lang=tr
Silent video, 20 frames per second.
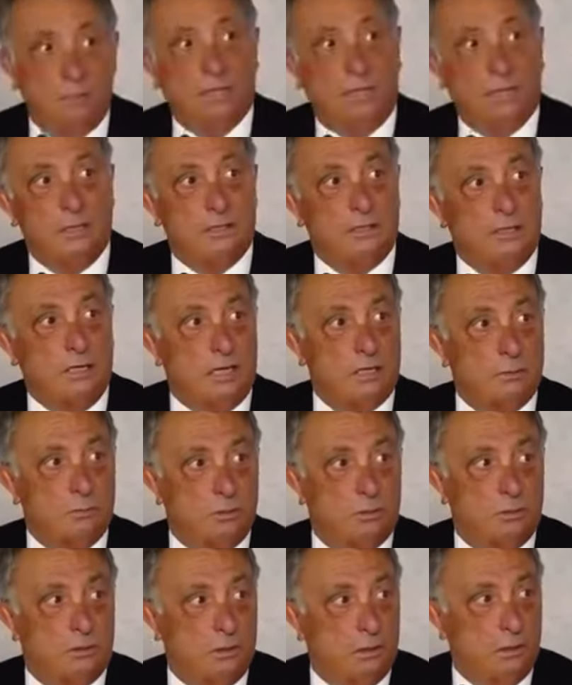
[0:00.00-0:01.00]
Bir tanesi
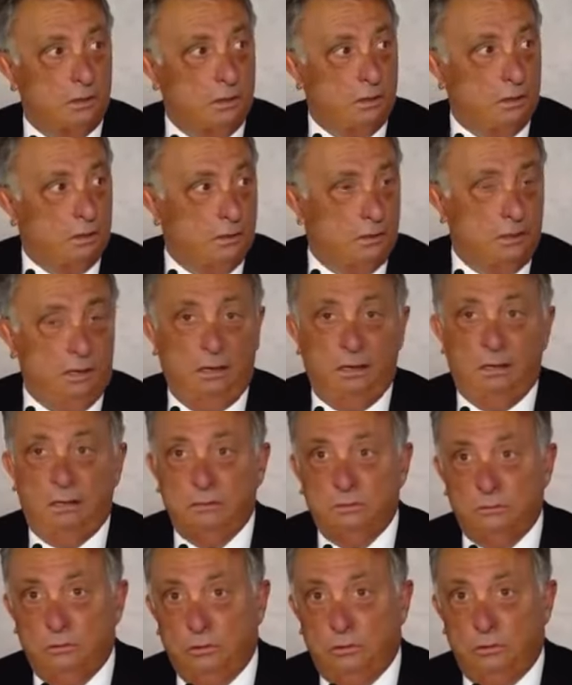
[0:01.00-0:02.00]
yazmış.
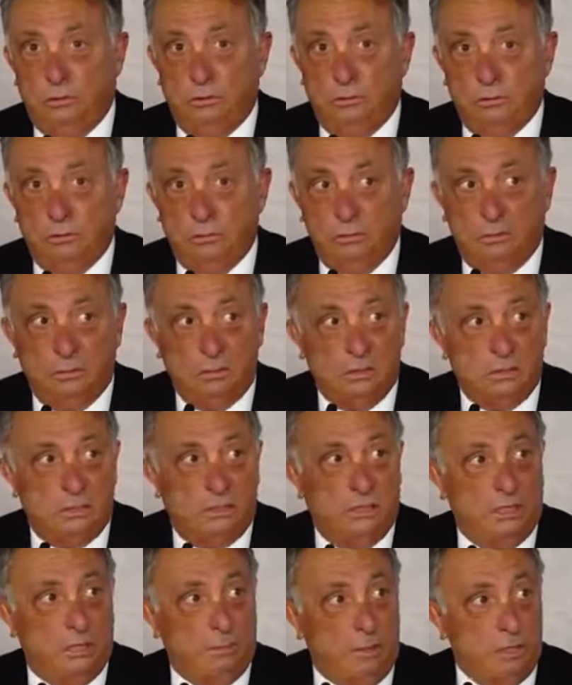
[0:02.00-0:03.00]
Ya diyor
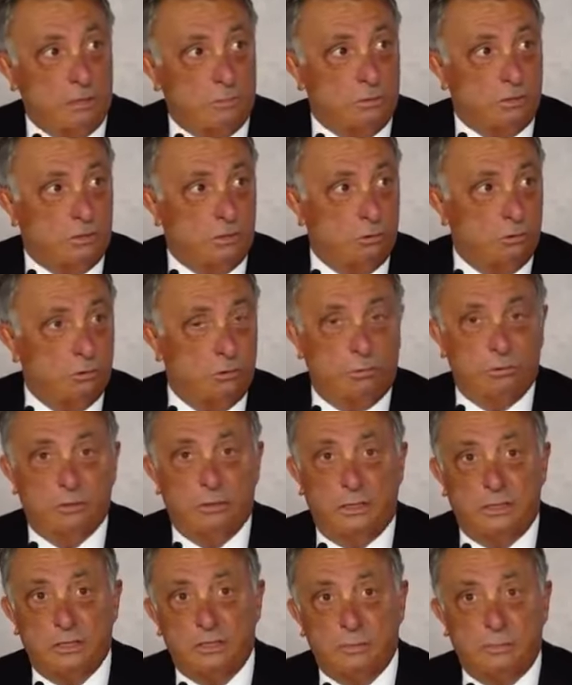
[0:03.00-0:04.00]
sihirbaz mısın diyor.
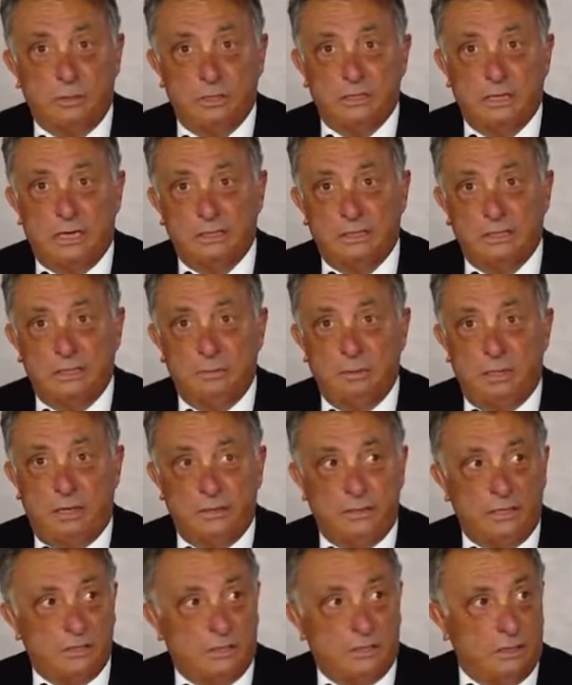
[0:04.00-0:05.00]
Bunu da nasıl becerdiğini bir
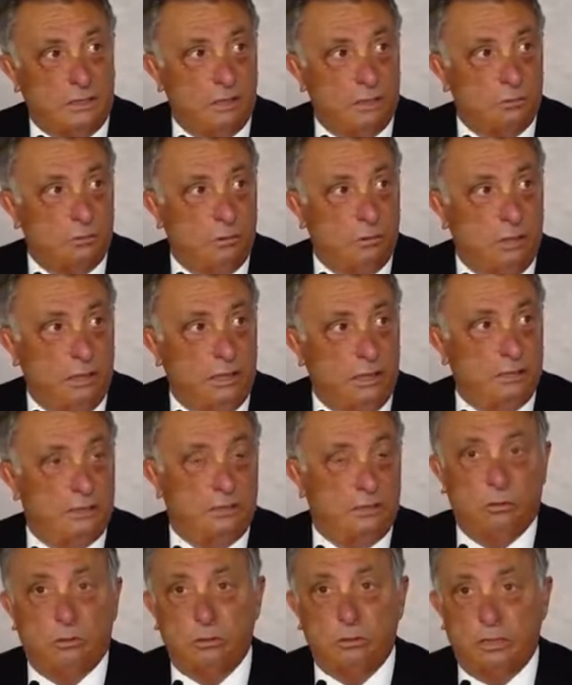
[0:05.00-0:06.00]
anlatsana diyor.
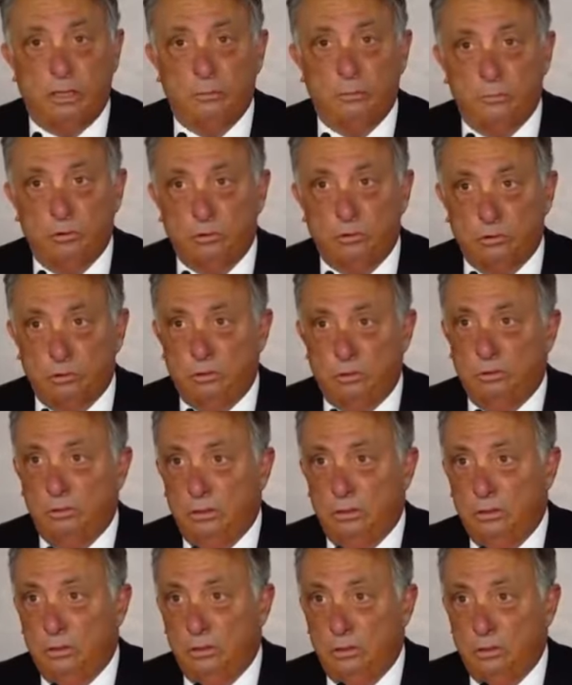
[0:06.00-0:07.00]
Elektrik ödenmiyordu.
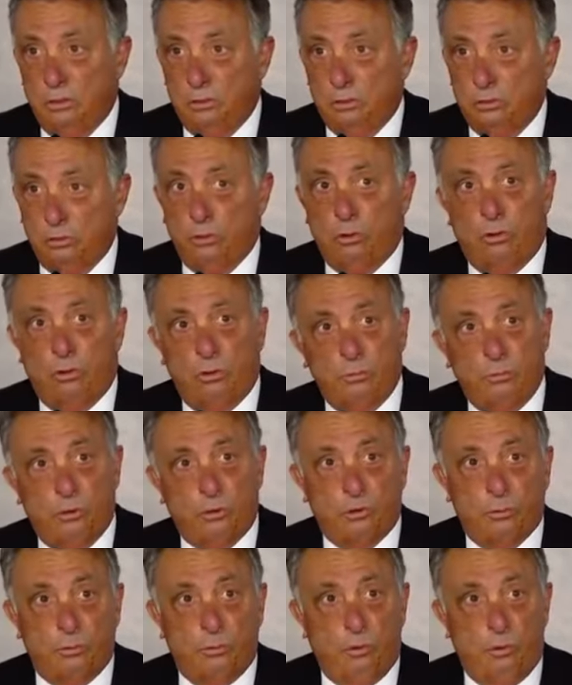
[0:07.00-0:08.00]
Şu
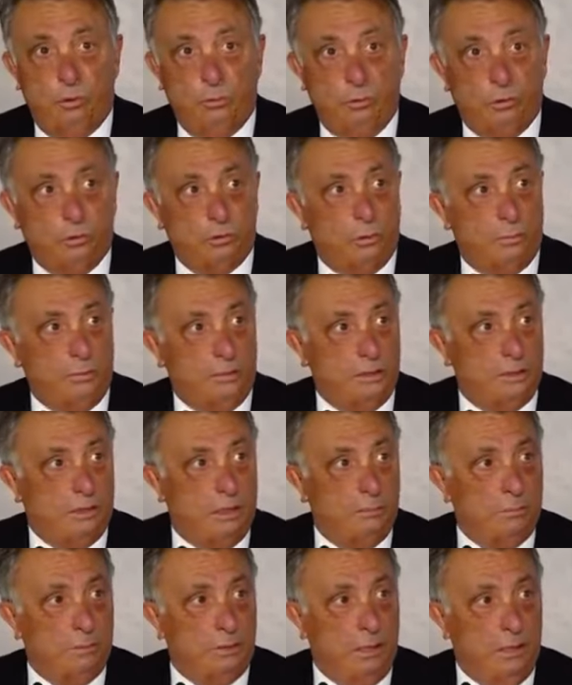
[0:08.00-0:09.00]
olmuyordu bu olmuyordu da
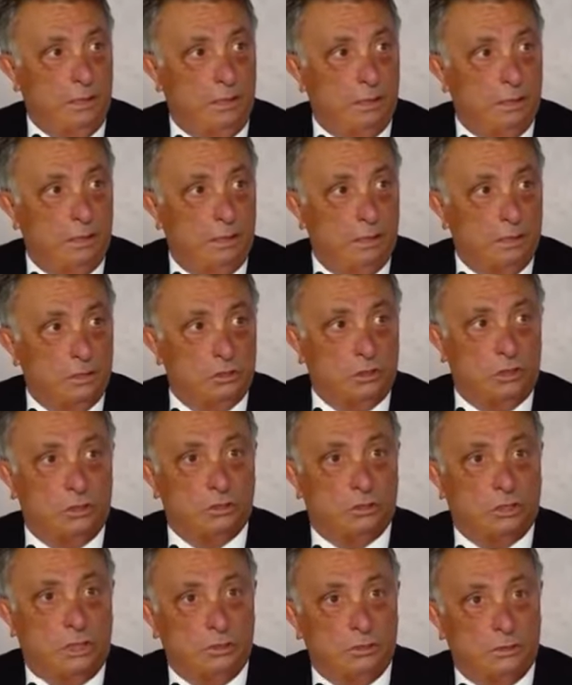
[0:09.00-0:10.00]
birdenbire
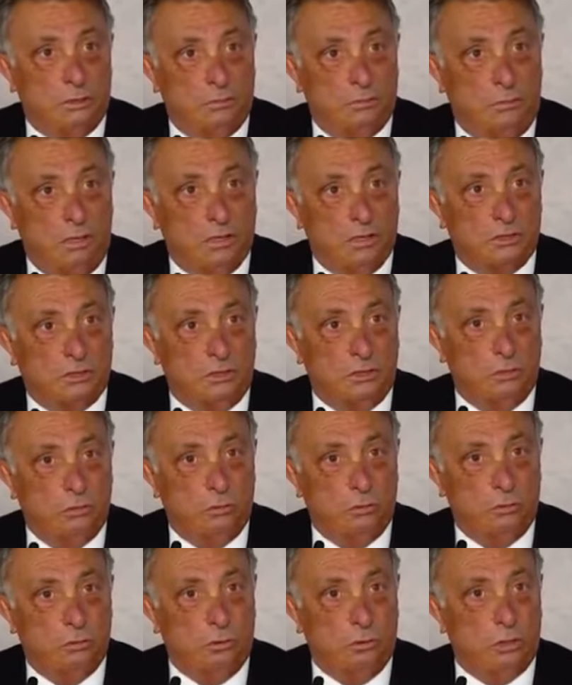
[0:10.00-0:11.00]
çalışanların maaşlarını
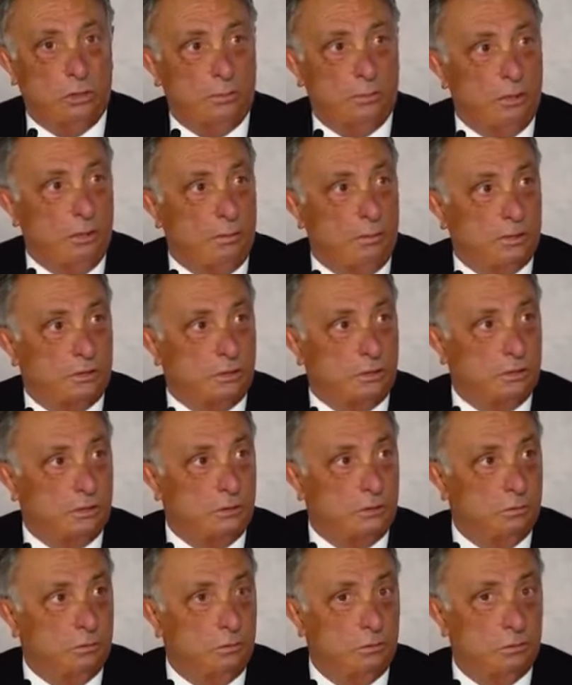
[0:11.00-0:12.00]
gününde ödemeye
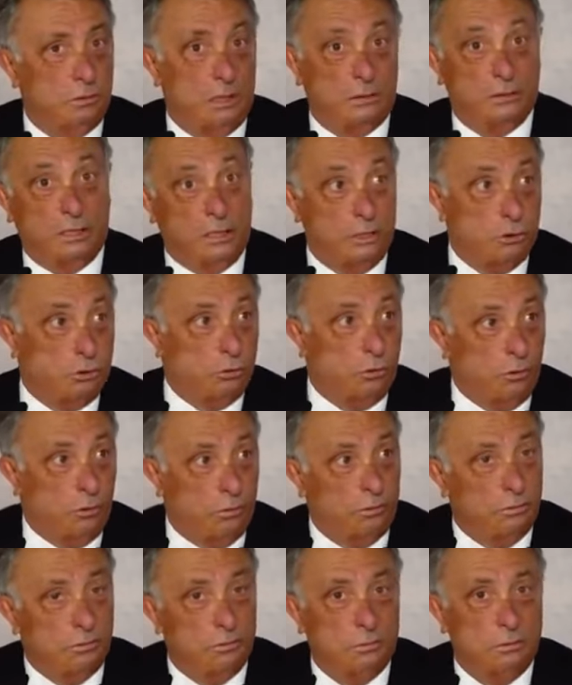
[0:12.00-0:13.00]
başladın diyor. Dalga geçiyor.